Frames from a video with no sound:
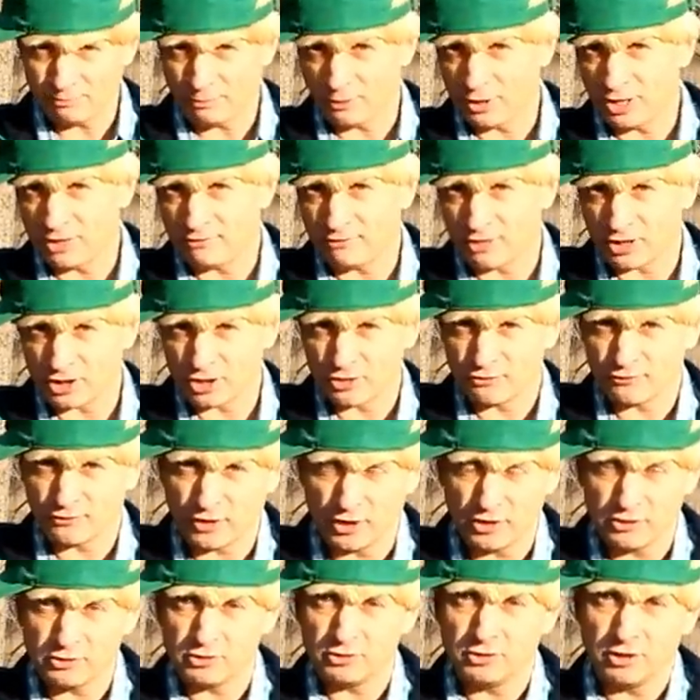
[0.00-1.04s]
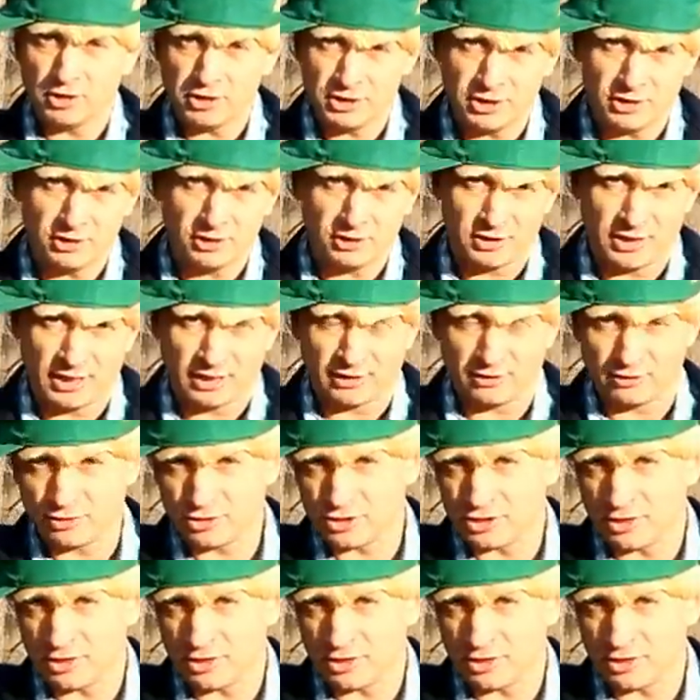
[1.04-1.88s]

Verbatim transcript: ponieważ w końcu dojdzie do tego,